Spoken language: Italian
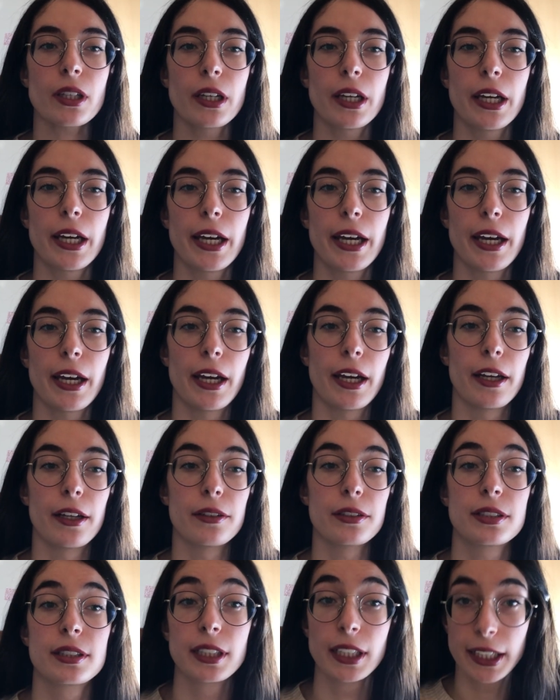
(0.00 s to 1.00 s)
eh,
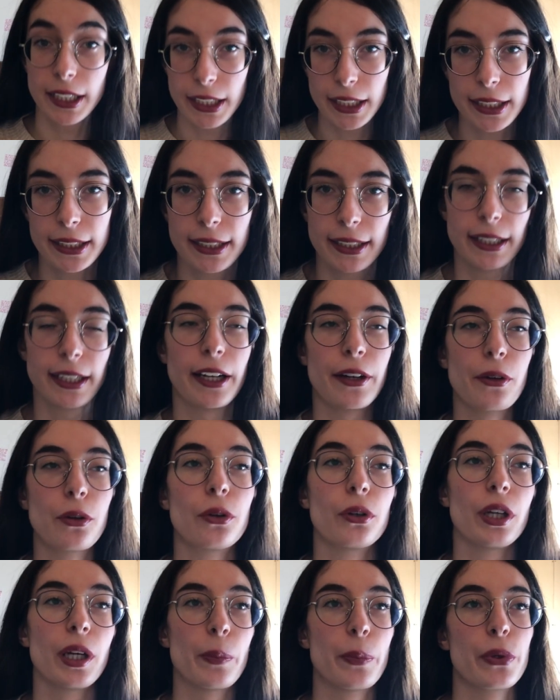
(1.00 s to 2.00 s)
si
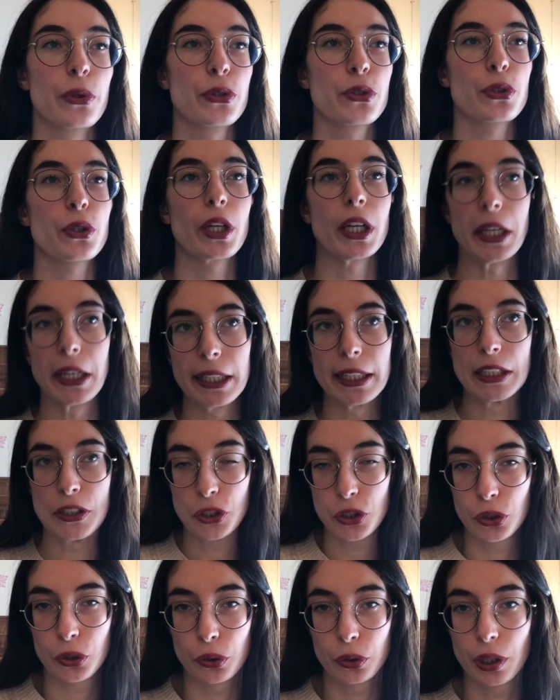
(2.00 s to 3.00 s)
criticano le persone che
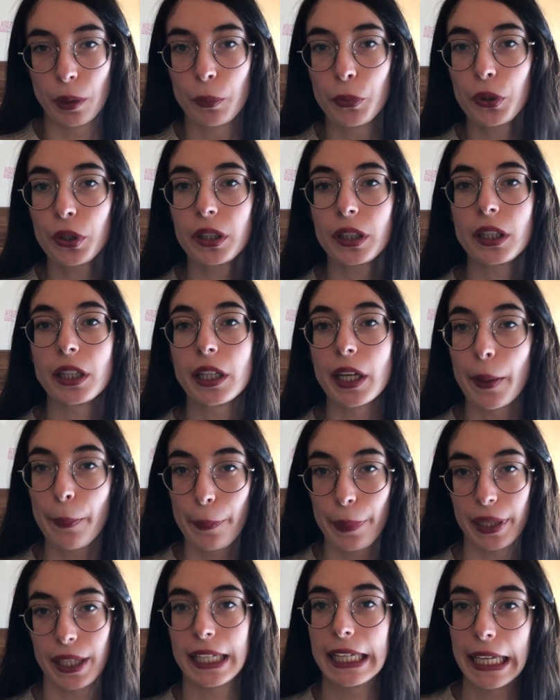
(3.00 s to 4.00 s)
decidono di abortire
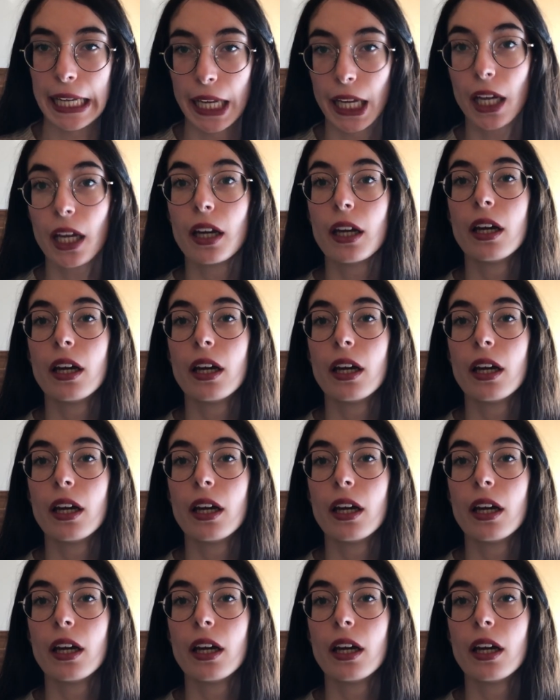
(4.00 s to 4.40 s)
perché